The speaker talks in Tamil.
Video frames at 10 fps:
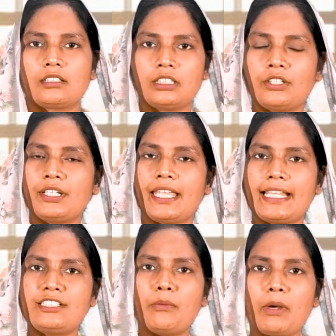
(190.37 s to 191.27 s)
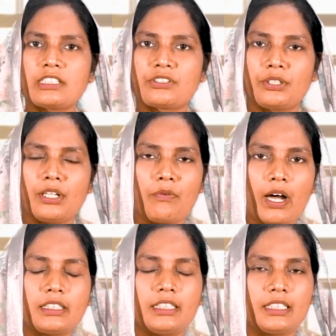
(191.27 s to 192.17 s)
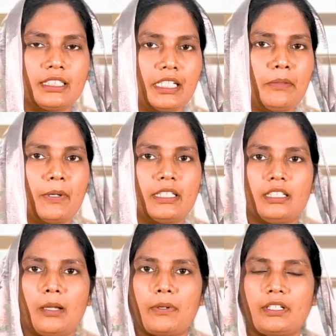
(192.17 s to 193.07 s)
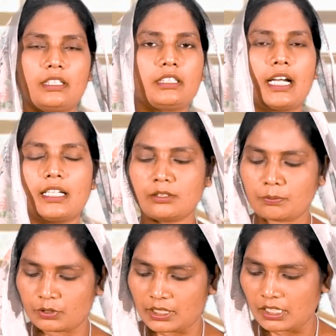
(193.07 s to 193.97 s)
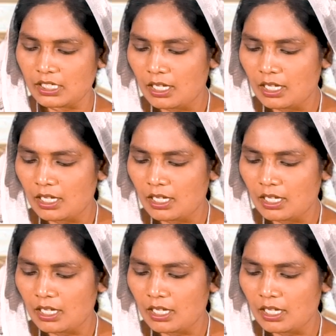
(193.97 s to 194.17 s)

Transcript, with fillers: தன்னுடைய எஜமான் சொன்ன வார்த்தைக்கு கீழ்ப்படிந்து என்ன பண்ணுறாரு கடந்து போகிறார்